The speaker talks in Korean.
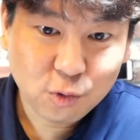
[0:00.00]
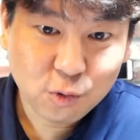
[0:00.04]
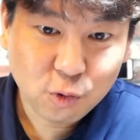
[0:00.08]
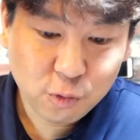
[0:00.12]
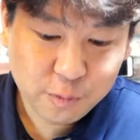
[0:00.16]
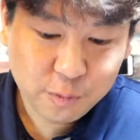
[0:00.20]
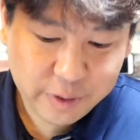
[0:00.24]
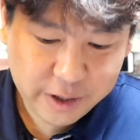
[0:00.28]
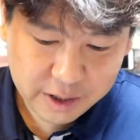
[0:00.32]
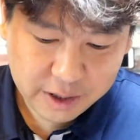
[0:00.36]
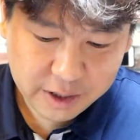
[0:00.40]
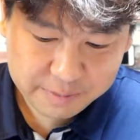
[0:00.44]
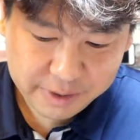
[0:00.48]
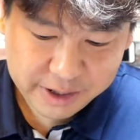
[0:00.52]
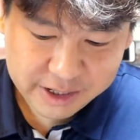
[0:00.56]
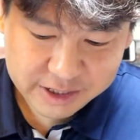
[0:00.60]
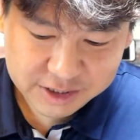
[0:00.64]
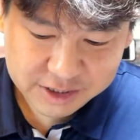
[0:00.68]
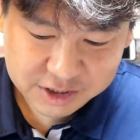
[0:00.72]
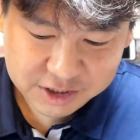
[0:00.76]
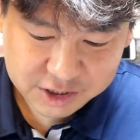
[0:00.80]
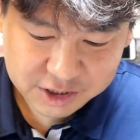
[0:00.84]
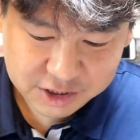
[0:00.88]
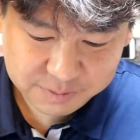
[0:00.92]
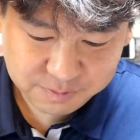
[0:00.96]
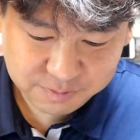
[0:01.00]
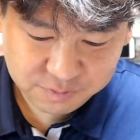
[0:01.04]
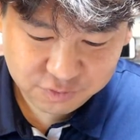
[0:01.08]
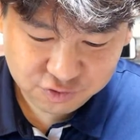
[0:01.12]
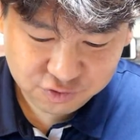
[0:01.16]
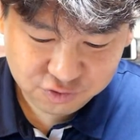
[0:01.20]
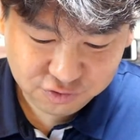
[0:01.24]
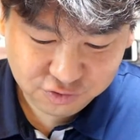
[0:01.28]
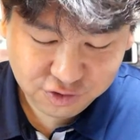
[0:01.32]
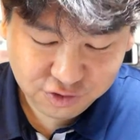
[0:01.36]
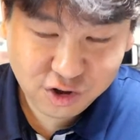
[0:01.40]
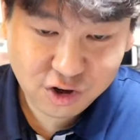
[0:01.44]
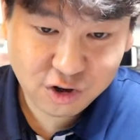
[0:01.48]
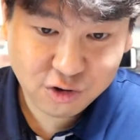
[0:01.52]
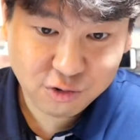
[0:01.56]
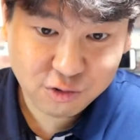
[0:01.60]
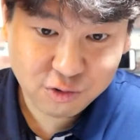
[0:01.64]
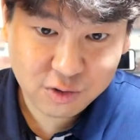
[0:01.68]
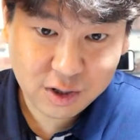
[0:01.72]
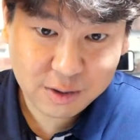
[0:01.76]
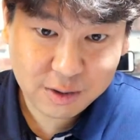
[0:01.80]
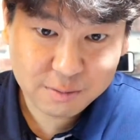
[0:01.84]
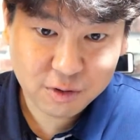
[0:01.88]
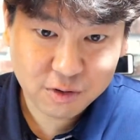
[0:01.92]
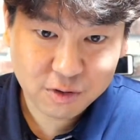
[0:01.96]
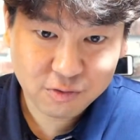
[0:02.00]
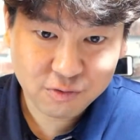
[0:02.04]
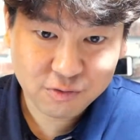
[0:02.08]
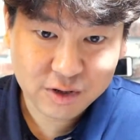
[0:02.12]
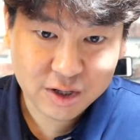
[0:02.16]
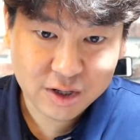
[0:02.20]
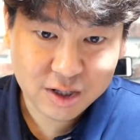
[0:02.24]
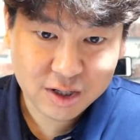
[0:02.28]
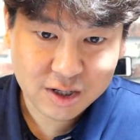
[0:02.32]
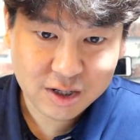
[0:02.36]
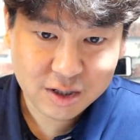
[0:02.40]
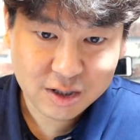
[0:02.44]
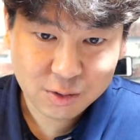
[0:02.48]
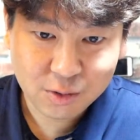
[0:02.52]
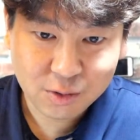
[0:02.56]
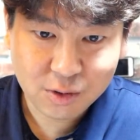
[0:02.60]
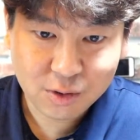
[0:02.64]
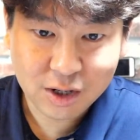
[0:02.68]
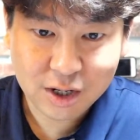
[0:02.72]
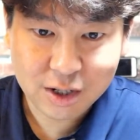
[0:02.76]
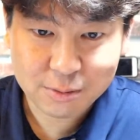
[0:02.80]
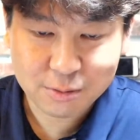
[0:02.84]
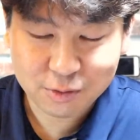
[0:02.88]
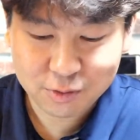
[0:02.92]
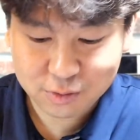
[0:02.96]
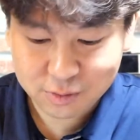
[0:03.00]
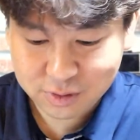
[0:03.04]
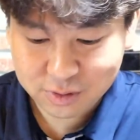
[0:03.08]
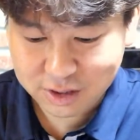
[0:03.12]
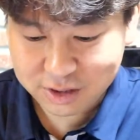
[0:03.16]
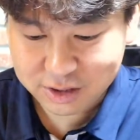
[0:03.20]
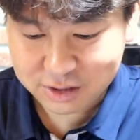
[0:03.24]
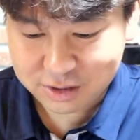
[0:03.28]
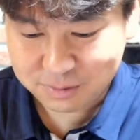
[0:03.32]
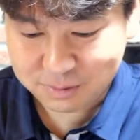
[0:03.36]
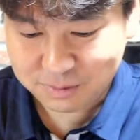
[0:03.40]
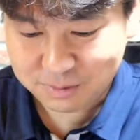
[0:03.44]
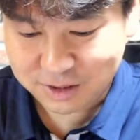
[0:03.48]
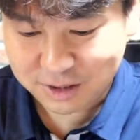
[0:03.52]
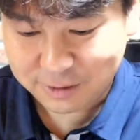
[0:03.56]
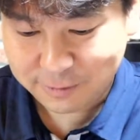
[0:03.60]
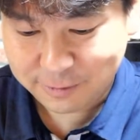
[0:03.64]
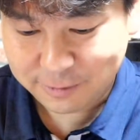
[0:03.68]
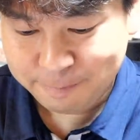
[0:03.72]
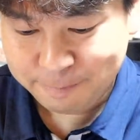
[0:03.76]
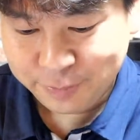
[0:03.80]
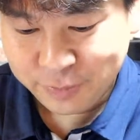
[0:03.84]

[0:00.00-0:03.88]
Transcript: 586년으로 한번 우리가 돌아가 보도록 하겠습니다.